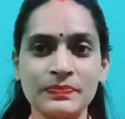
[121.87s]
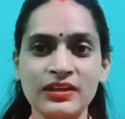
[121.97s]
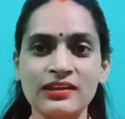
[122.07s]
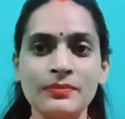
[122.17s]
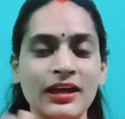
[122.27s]
पे
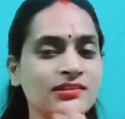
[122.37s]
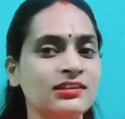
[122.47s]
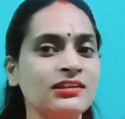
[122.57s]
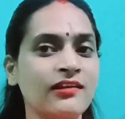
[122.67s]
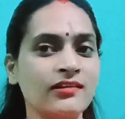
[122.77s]
मेहंदी
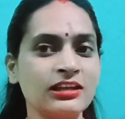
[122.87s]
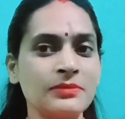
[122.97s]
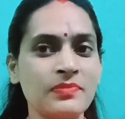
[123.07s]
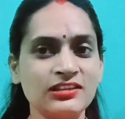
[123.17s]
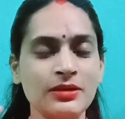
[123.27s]
लगाने के
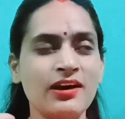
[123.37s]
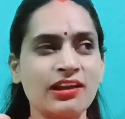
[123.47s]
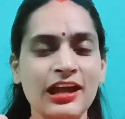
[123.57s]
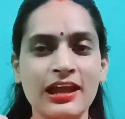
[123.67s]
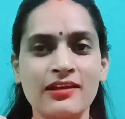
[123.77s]
बाद हमारा
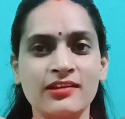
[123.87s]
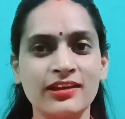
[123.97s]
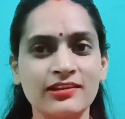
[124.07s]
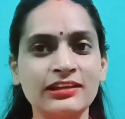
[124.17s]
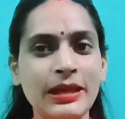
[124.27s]

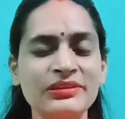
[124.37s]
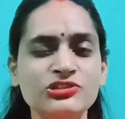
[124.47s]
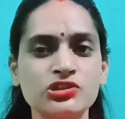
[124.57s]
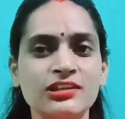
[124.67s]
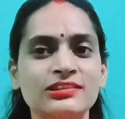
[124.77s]
हेयर डैमेज हो
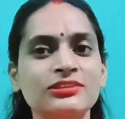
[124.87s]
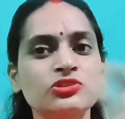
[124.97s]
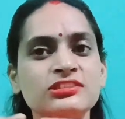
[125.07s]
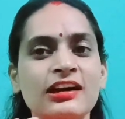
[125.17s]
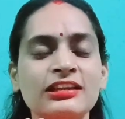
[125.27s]
जाता है तो
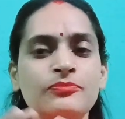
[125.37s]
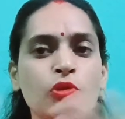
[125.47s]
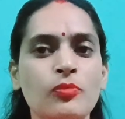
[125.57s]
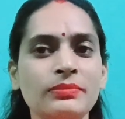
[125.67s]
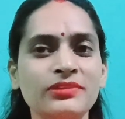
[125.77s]
सारी
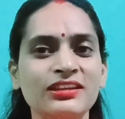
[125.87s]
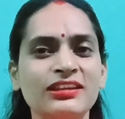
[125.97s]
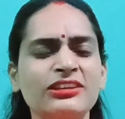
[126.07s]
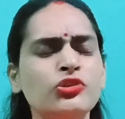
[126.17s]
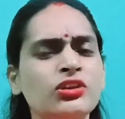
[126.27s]
प्रॉब्लम यही है
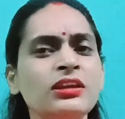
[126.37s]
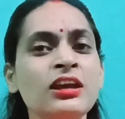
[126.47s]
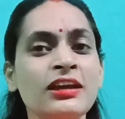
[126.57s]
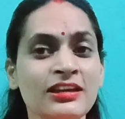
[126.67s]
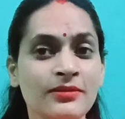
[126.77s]
क्योंकि
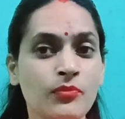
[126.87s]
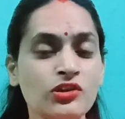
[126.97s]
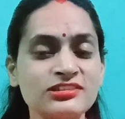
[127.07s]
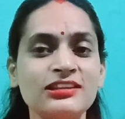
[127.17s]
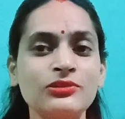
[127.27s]

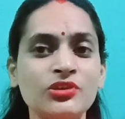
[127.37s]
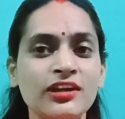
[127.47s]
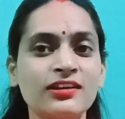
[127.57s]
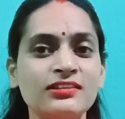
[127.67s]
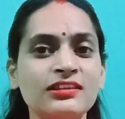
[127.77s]
बहुत सारे लोग क्या
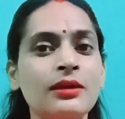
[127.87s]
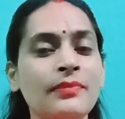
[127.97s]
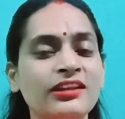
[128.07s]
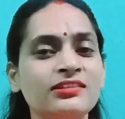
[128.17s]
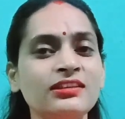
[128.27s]
करते हैं ना
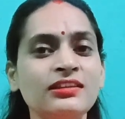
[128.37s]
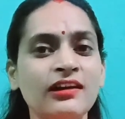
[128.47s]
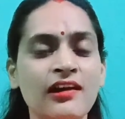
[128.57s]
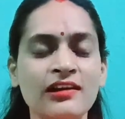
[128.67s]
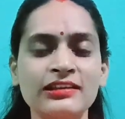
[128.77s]
मेहंदी
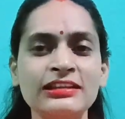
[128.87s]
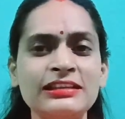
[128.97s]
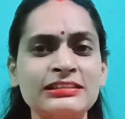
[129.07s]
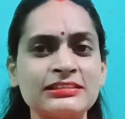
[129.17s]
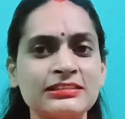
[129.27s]
लगाने
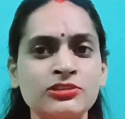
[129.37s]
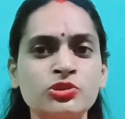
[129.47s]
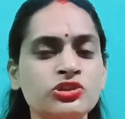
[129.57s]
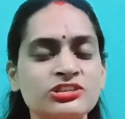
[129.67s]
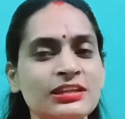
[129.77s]
वो
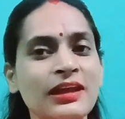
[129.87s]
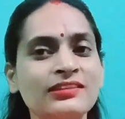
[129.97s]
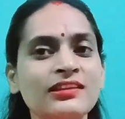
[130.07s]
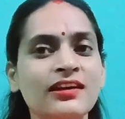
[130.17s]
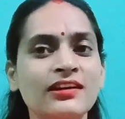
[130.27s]
सोचते मेहंदी
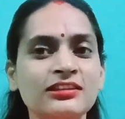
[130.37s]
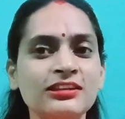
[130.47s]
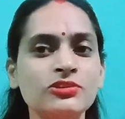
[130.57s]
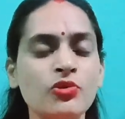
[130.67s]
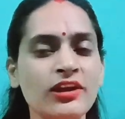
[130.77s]
लगानी है
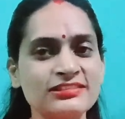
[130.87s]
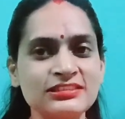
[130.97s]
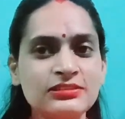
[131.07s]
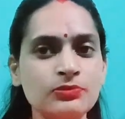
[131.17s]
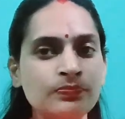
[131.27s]
तो
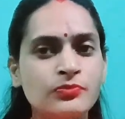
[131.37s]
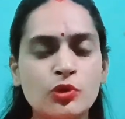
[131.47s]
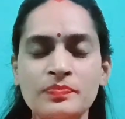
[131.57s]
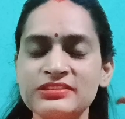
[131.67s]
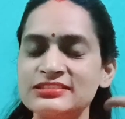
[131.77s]
ऐसी
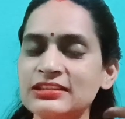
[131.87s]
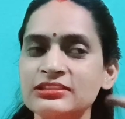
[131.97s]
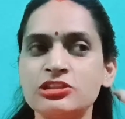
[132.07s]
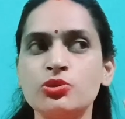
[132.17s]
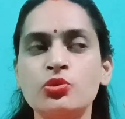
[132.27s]
ऊपर से ही
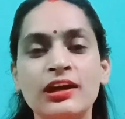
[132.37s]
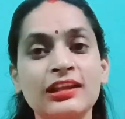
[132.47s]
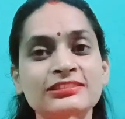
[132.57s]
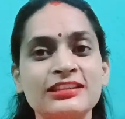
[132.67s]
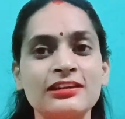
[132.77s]
चलो कल
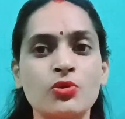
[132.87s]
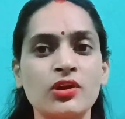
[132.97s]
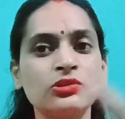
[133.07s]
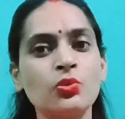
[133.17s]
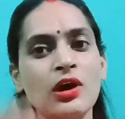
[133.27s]
सर्द होया
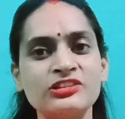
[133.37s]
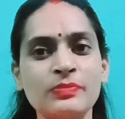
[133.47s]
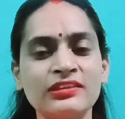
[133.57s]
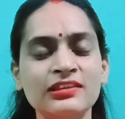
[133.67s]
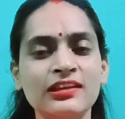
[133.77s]
तो आज
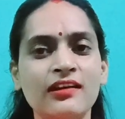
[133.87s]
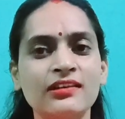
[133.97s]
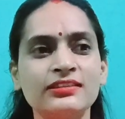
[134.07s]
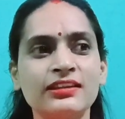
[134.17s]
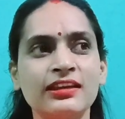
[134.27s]
मेहंदी लगा
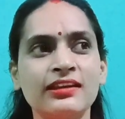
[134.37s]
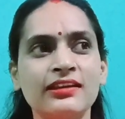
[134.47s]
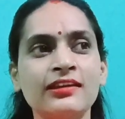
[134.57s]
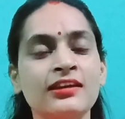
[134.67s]
लेते हैं